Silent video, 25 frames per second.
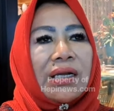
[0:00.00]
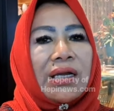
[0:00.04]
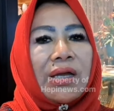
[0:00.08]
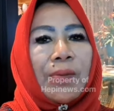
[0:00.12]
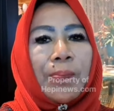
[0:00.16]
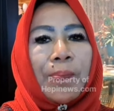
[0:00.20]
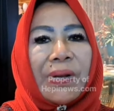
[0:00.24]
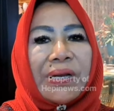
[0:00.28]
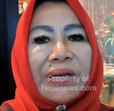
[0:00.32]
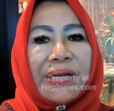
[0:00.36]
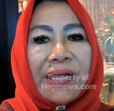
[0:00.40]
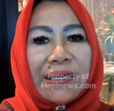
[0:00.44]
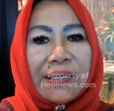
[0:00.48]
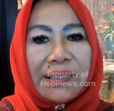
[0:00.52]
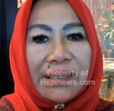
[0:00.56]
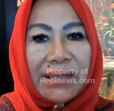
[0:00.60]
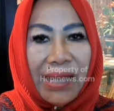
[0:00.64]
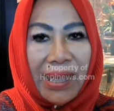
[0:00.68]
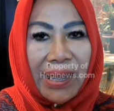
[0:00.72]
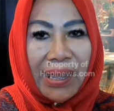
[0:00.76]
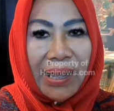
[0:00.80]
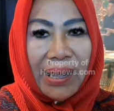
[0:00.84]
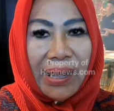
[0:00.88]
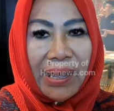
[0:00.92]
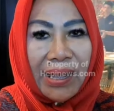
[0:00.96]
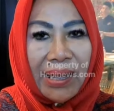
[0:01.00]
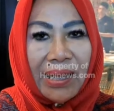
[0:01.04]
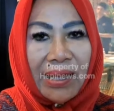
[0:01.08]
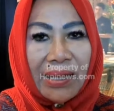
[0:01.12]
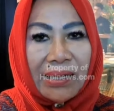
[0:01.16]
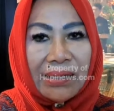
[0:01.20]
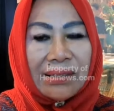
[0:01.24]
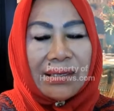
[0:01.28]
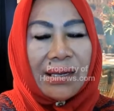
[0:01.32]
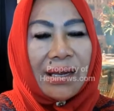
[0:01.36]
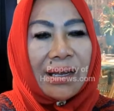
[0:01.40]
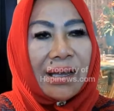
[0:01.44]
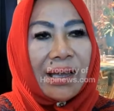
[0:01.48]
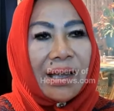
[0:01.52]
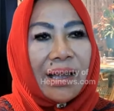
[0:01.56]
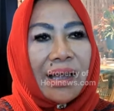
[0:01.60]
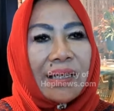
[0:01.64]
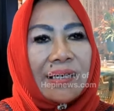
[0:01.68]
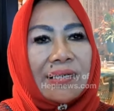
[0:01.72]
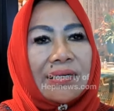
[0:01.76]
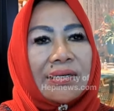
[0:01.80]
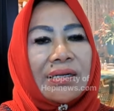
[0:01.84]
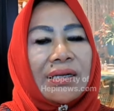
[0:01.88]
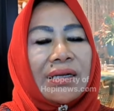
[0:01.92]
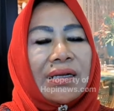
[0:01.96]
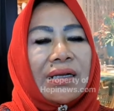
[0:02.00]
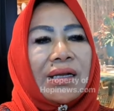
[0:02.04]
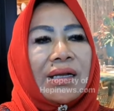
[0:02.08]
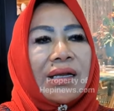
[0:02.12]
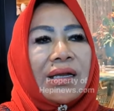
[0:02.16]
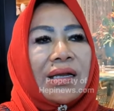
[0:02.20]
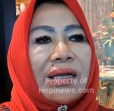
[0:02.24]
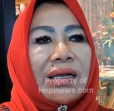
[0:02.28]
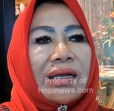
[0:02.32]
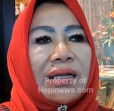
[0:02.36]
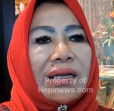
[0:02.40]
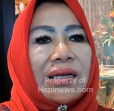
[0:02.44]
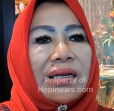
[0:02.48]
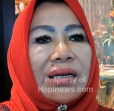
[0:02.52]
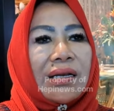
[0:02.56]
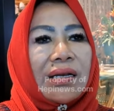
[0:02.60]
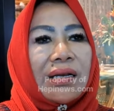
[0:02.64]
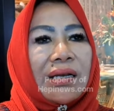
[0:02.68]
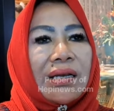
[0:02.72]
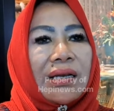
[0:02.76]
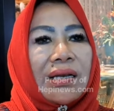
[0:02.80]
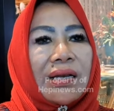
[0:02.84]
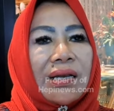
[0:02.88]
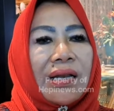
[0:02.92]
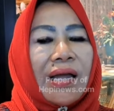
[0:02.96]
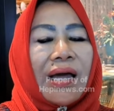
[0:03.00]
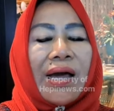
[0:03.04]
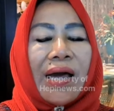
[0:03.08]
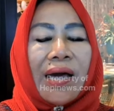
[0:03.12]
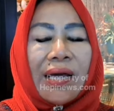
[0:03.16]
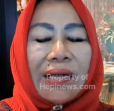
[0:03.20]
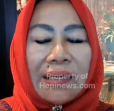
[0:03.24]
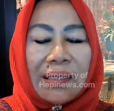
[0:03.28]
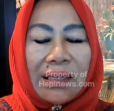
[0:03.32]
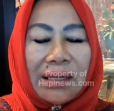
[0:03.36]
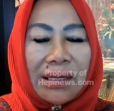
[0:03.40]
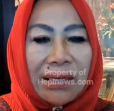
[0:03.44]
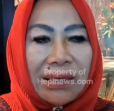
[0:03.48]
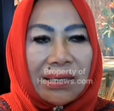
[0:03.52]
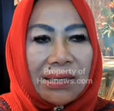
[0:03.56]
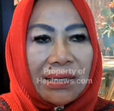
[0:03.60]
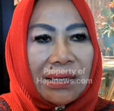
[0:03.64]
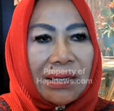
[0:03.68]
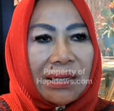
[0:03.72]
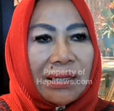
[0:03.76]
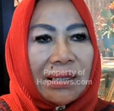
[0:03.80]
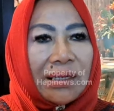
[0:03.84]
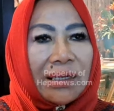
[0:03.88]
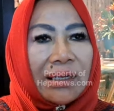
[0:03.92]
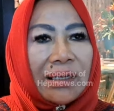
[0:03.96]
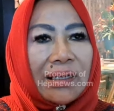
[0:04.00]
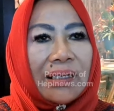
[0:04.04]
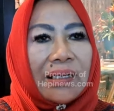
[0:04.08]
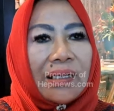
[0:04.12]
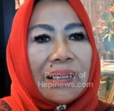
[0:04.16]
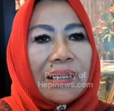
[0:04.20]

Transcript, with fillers: kepada dia, ya kan? Nah hari ini